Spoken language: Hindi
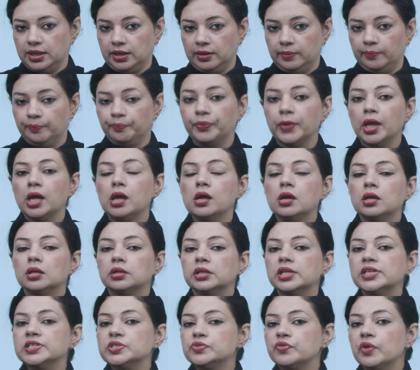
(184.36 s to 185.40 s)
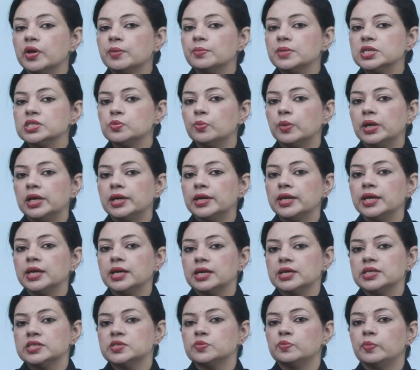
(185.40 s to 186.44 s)
थे This famous
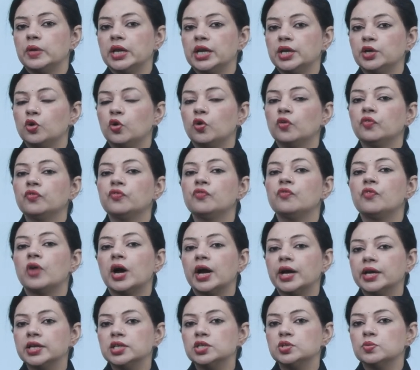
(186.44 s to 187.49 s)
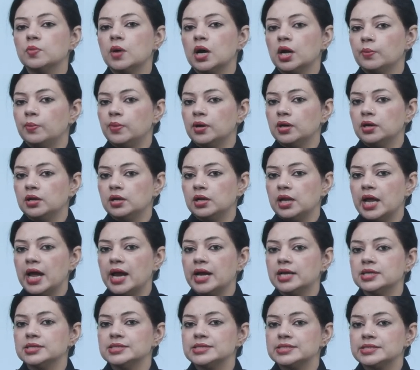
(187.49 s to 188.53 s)
building is made of white marble
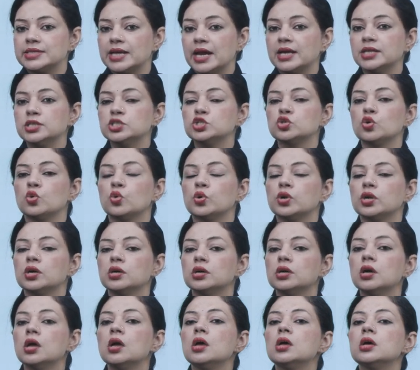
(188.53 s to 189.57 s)
and stands on a